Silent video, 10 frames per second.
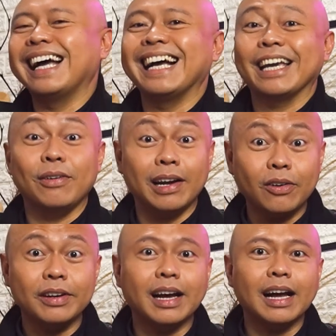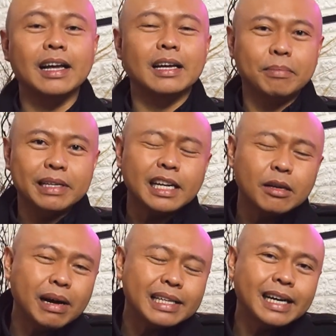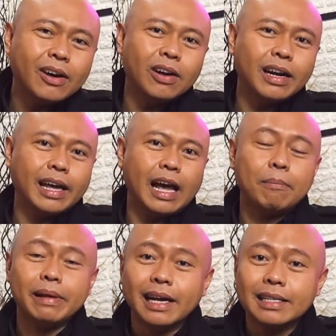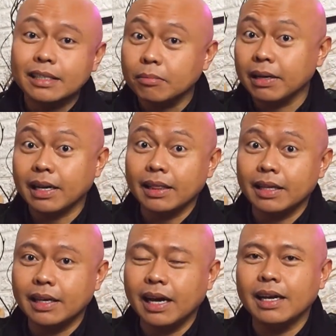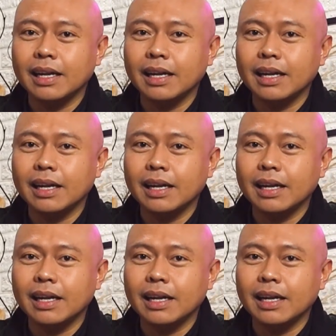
Nah, QR code yang bisa dibaca oleh aplikasi teman K3